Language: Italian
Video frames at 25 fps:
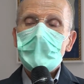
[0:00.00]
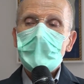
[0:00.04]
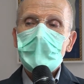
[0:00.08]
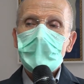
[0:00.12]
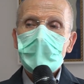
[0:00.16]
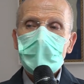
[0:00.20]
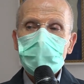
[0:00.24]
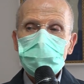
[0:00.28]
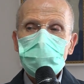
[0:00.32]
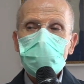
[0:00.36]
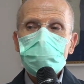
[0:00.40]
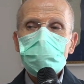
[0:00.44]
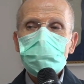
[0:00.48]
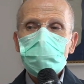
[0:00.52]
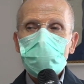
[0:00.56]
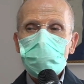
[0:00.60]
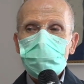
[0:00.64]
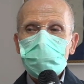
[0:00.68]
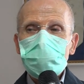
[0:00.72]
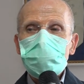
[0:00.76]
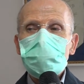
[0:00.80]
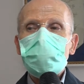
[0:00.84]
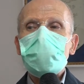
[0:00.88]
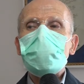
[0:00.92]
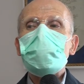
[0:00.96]
che è stata una
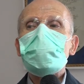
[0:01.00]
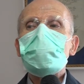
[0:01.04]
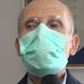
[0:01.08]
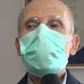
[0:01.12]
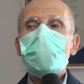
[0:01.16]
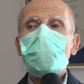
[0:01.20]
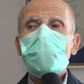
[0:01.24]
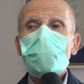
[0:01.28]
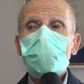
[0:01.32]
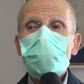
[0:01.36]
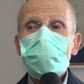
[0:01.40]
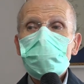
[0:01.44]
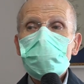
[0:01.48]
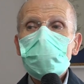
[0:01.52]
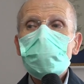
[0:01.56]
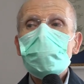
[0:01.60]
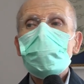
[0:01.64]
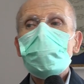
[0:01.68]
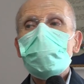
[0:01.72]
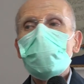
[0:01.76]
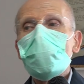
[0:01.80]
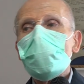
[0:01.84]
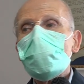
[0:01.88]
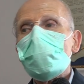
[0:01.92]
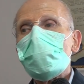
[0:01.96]
presenza così
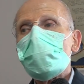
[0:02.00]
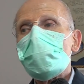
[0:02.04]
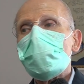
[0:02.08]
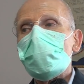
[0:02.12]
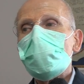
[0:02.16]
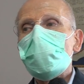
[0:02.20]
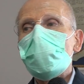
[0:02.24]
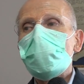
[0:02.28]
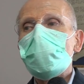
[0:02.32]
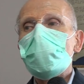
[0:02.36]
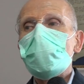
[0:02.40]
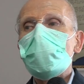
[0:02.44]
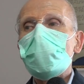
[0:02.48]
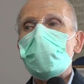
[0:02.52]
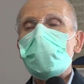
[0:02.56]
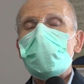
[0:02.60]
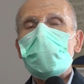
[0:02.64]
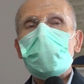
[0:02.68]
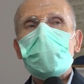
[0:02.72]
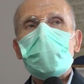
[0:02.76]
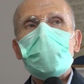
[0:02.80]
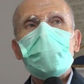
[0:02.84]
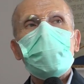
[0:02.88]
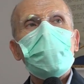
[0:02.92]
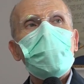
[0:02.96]
forte che a